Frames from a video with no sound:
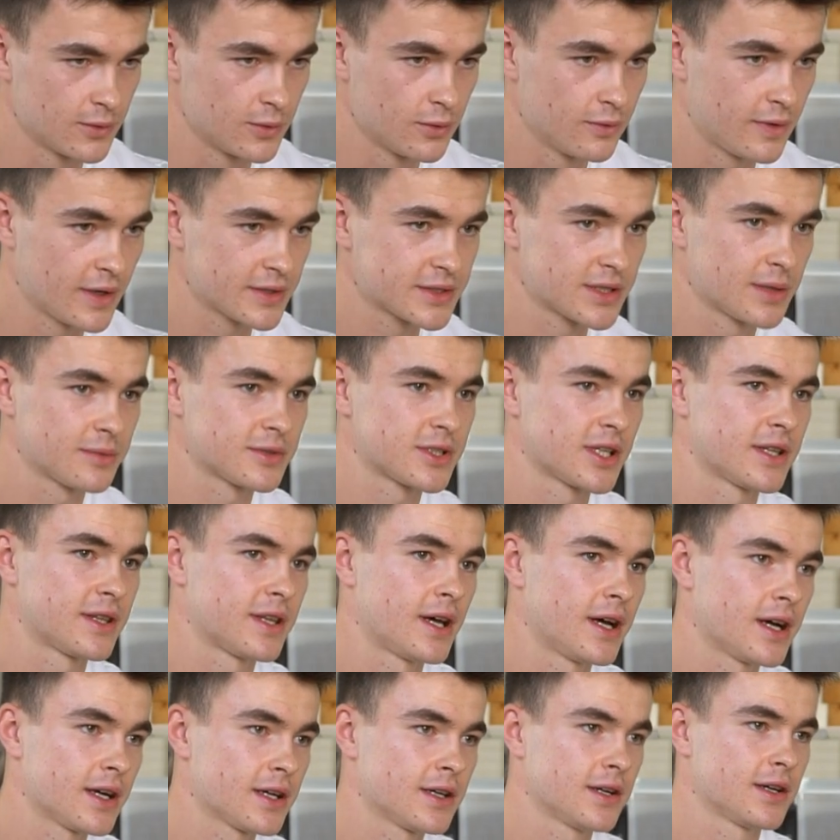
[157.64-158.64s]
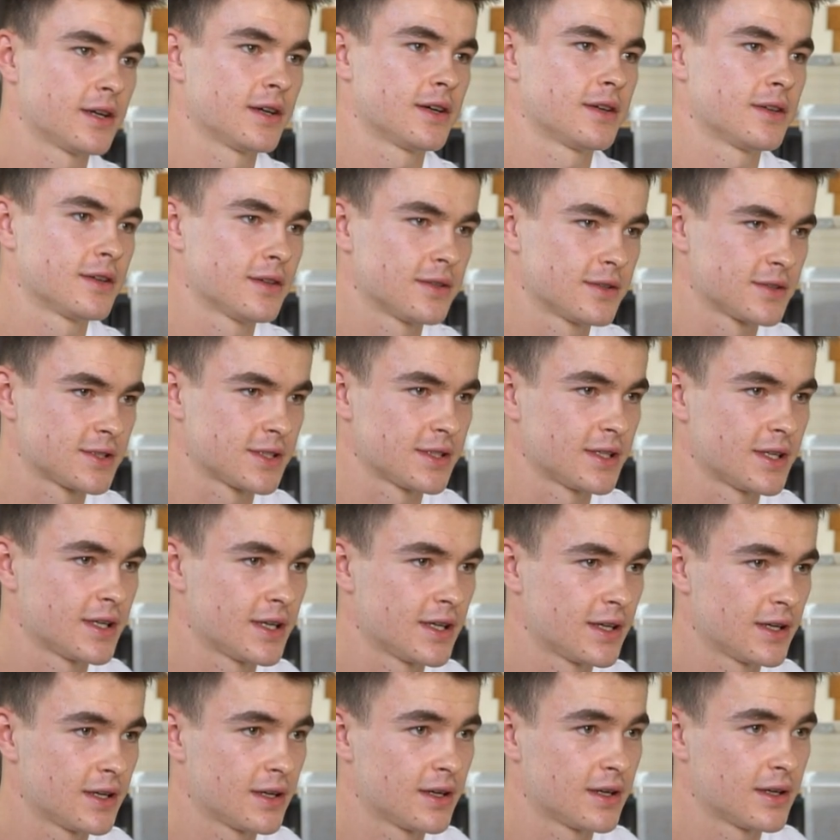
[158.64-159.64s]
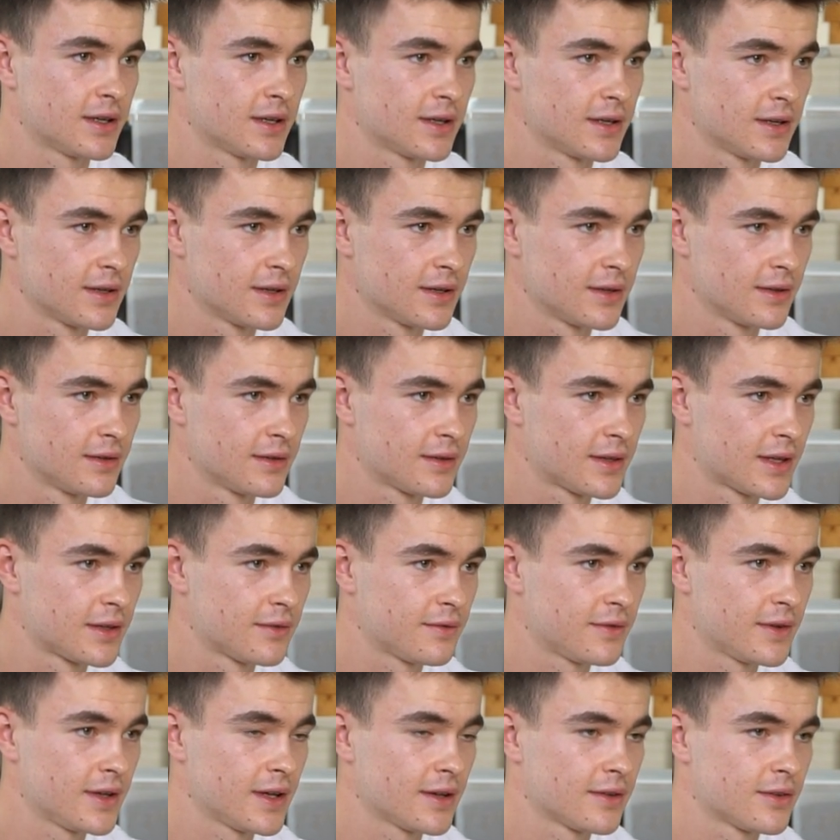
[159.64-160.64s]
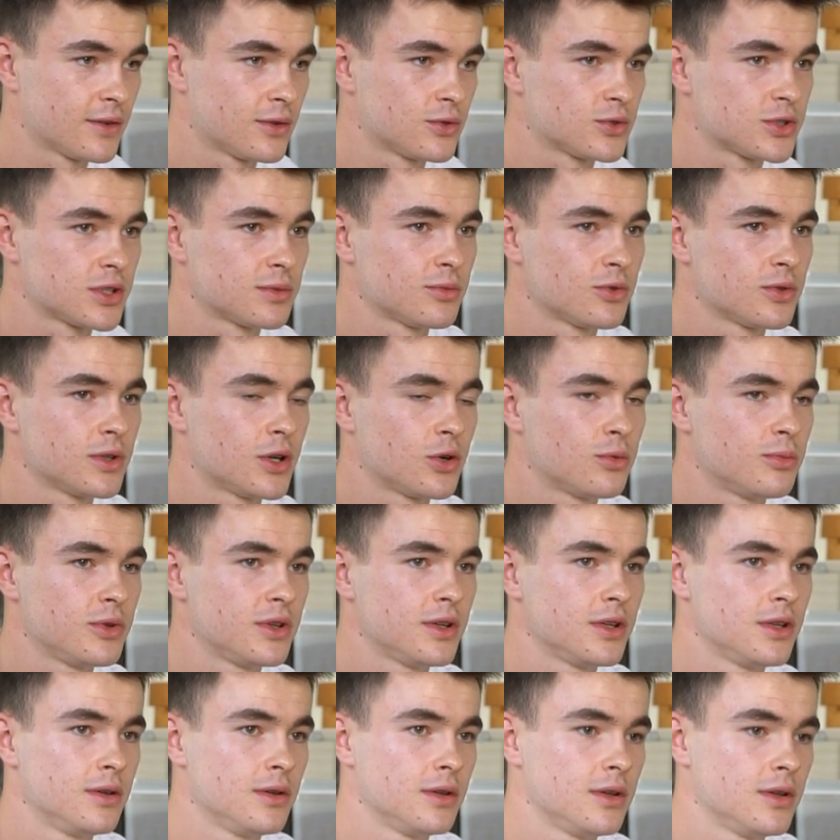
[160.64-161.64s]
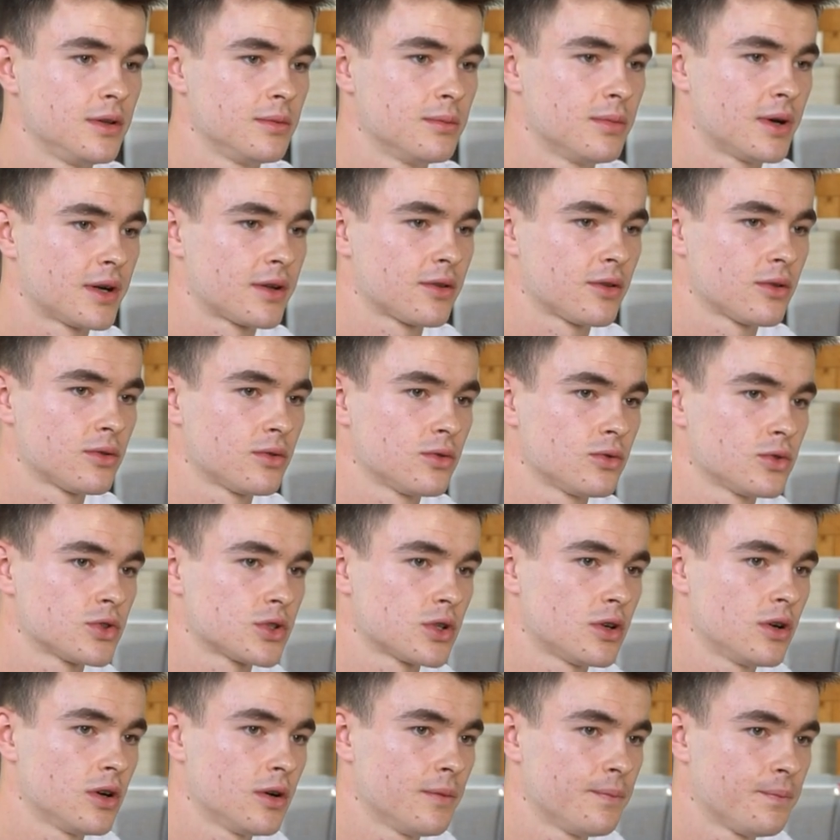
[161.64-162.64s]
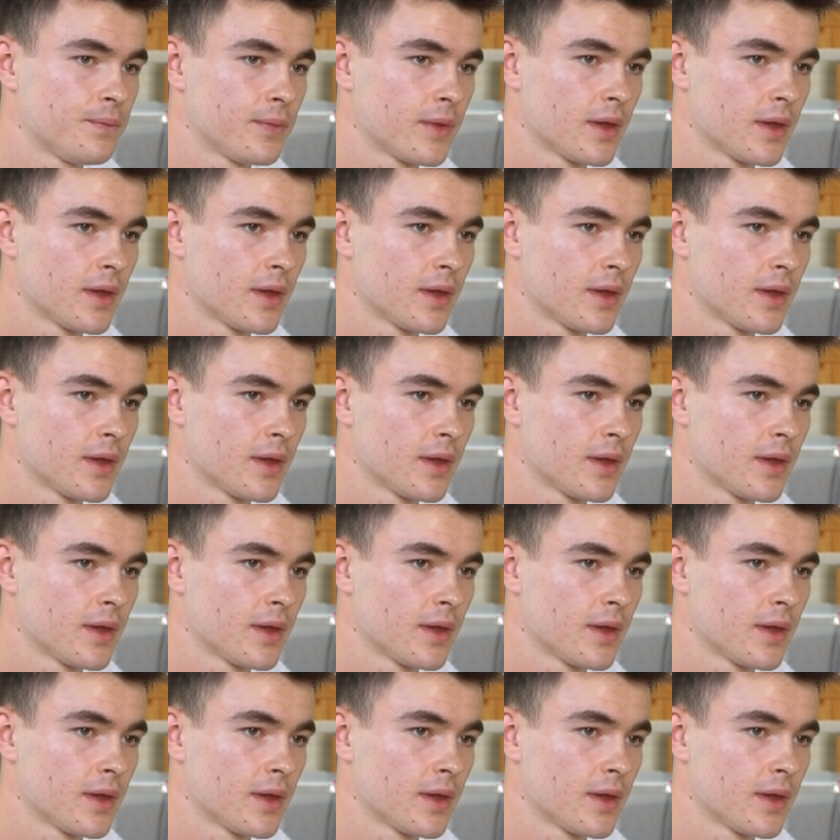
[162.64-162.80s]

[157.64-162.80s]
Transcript: Uważam, że tak, że ten wyjazd do Rzymu dał mi bardzo dużo.